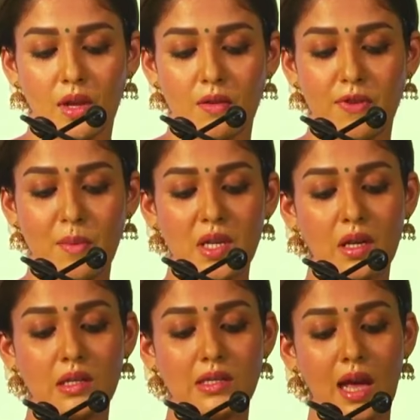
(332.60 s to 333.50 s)

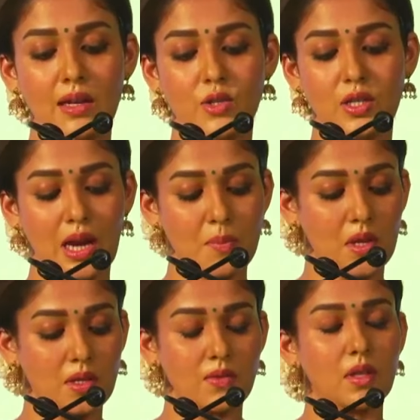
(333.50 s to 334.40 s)
ஃபெமிலைன் சானிடரி
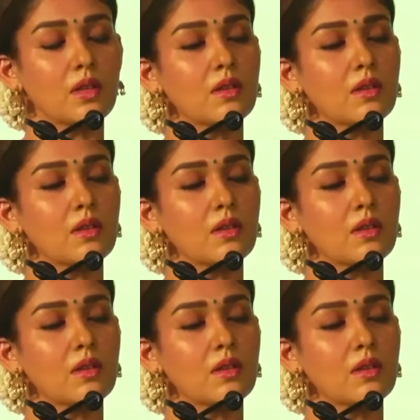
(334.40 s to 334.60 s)
நாப்கின்ஸ் வந்து